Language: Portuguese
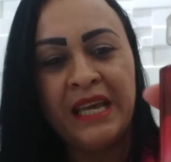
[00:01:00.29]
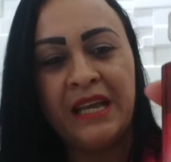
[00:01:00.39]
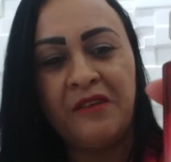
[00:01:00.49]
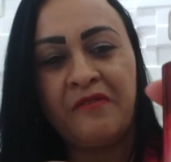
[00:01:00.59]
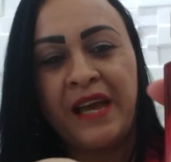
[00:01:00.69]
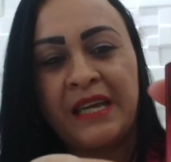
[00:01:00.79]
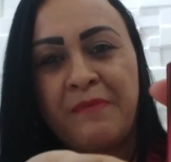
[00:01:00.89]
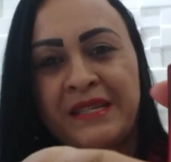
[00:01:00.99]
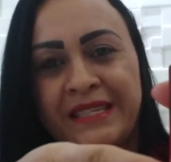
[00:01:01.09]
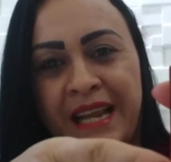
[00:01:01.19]
Ele vem aqui
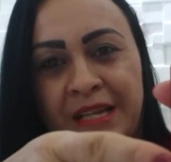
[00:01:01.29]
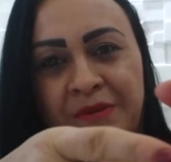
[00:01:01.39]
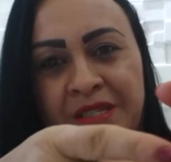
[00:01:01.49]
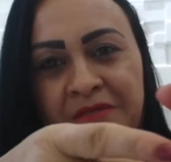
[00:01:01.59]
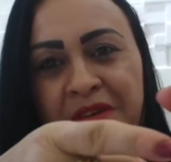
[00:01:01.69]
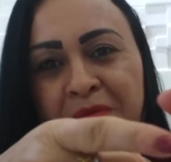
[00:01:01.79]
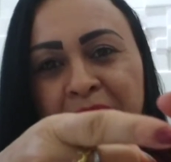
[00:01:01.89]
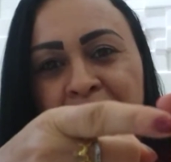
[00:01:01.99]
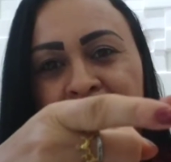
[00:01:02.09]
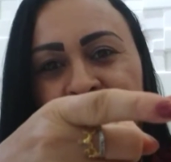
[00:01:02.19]
mais clarinho, esse
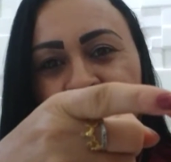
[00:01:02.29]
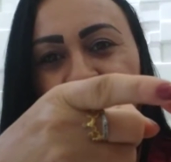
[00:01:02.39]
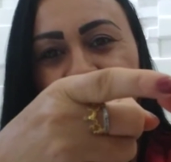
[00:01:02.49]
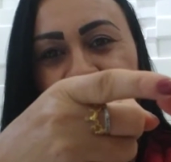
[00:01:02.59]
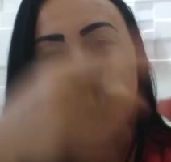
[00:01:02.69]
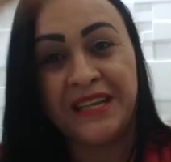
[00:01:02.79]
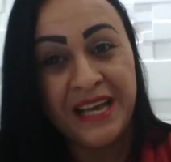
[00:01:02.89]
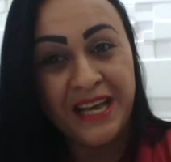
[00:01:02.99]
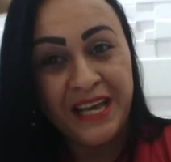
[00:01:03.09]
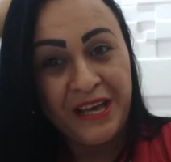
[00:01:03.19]
vermelho, vem subindo aquele
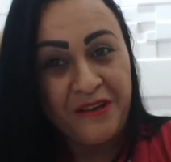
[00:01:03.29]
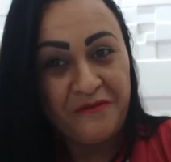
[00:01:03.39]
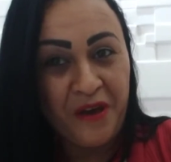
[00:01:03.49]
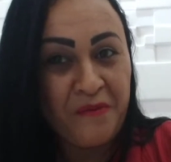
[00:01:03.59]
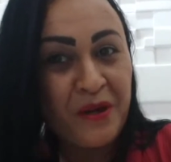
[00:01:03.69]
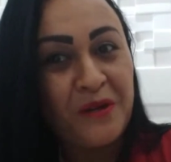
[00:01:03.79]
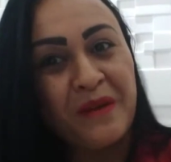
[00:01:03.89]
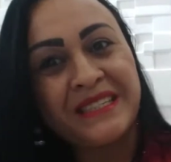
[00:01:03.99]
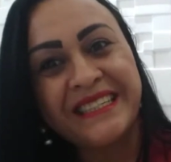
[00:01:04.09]
vermelho mais